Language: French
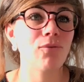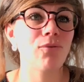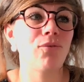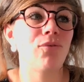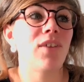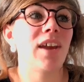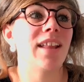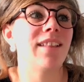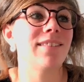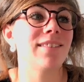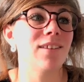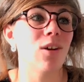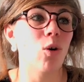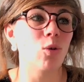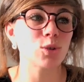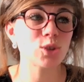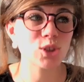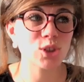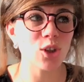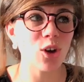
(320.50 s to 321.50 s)
faites
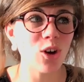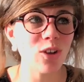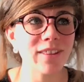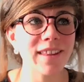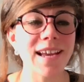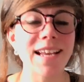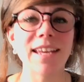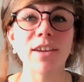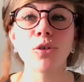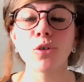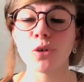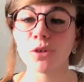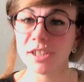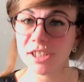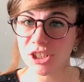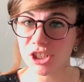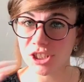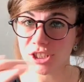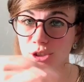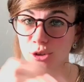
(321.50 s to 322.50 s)
en sorte d'aller
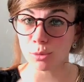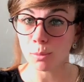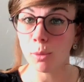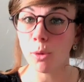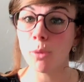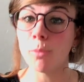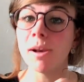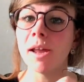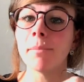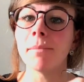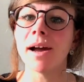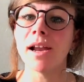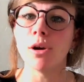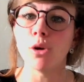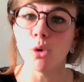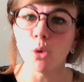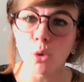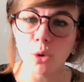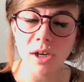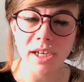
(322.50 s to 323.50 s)
corriger ce problème à
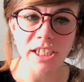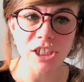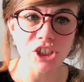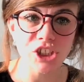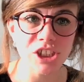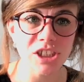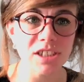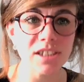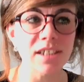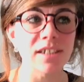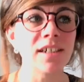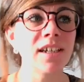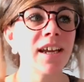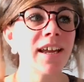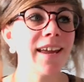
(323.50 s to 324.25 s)
l'origine.